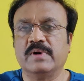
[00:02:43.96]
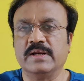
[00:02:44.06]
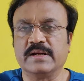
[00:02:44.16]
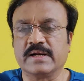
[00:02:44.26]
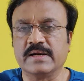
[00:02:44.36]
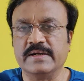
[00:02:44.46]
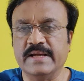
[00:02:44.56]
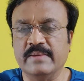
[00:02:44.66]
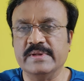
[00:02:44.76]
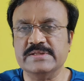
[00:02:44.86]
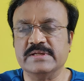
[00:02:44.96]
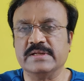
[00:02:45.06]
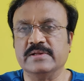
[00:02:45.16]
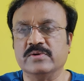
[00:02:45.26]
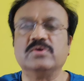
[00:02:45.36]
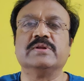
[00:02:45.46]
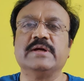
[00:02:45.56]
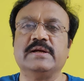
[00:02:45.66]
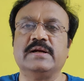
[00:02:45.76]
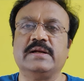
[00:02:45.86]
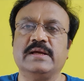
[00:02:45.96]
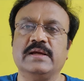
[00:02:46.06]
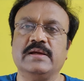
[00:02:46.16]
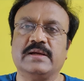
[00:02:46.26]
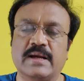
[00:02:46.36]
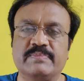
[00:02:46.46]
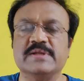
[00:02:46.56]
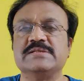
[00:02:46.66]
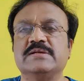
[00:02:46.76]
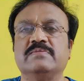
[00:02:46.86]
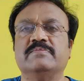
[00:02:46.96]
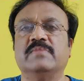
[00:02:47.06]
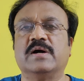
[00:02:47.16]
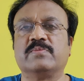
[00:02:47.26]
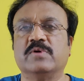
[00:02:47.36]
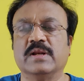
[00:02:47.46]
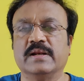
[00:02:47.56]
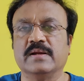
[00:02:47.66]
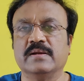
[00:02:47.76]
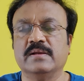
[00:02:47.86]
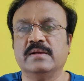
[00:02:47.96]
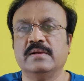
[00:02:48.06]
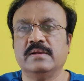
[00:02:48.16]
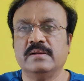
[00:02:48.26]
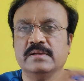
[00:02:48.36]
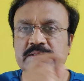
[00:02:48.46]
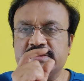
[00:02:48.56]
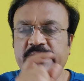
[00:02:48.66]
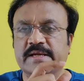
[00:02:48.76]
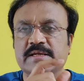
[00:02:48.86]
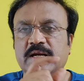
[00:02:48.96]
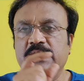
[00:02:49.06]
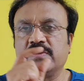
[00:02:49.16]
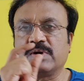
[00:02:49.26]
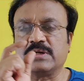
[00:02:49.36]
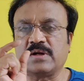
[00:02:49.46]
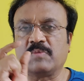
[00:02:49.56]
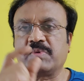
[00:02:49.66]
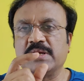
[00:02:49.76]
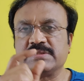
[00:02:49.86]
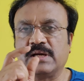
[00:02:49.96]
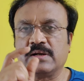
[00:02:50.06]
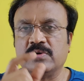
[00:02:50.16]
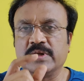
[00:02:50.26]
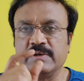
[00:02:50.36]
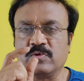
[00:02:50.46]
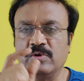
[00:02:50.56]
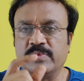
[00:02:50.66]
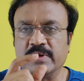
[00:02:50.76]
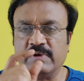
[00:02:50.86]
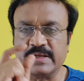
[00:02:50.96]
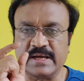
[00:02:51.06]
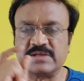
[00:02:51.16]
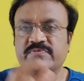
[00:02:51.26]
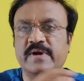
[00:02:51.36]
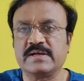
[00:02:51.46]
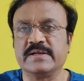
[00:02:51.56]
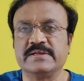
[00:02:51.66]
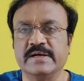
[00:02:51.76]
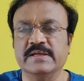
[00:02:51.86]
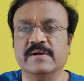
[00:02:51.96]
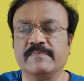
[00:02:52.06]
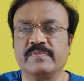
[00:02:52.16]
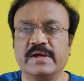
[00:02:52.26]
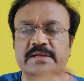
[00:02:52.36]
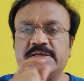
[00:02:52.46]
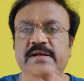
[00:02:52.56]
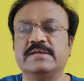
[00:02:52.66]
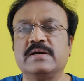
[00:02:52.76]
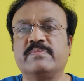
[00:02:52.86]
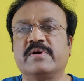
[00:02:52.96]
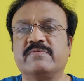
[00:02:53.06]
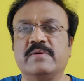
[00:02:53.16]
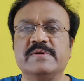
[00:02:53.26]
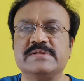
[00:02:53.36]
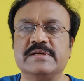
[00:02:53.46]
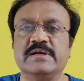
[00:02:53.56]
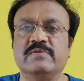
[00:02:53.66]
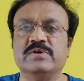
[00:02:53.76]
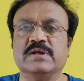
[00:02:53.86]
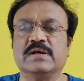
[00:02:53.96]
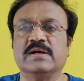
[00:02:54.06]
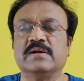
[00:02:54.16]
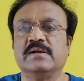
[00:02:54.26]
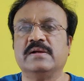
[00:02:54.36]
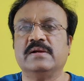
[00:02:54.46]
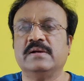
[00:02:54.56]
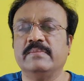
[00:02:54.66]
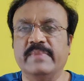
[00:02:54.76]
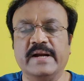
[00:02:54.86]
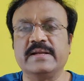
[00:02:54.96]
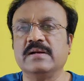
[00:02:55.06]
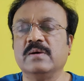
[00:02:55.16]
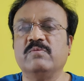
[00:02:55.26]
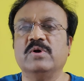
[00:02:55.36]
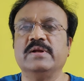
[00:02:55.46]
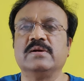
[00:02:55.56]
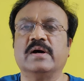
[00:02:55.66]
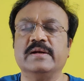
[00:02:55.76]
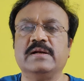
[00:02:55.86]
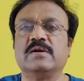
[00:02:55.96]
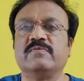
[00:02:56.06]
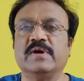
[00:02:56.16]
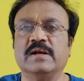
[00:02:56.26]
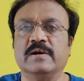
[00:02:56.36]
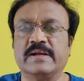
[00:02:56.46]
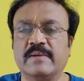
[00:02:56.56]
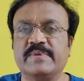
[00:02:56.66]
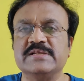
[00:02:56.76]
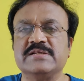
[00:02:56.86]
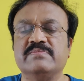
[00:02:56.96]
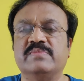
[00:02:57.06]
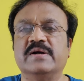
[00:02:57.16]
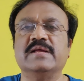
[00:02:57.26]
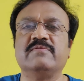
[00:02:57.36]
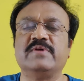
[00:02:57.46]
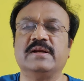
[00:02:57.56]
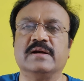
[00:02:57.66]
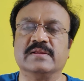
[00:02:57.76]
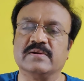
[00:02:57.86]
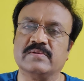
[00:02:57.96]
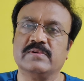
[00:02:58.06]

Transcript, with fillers: వాళ్ళకి అక్కడ డ్యామేజ్ జరిగింది రెండోది ఏంటంటే క్యాప్టెన్సీ మార్పు జడేజా లాంటి ఒక టాప్ క్లాస్ ఆల్రౌండర్ని కోల్పోయారు వాళ్ళకి ఎక్స్ ఫ్యాక్టర్ జడేజా కానీ జడేజా పర్ఫార్మెన్స్ ఏంటి ఇండివిజువల్గా బ్యాటింగ్లో బౌలింగ్లో అన్నింటిలో ఫెయిల్ అయ్యాడు క్యాప్టెన్సీ బర్డెన్ ఫీల్ అయ్యాడు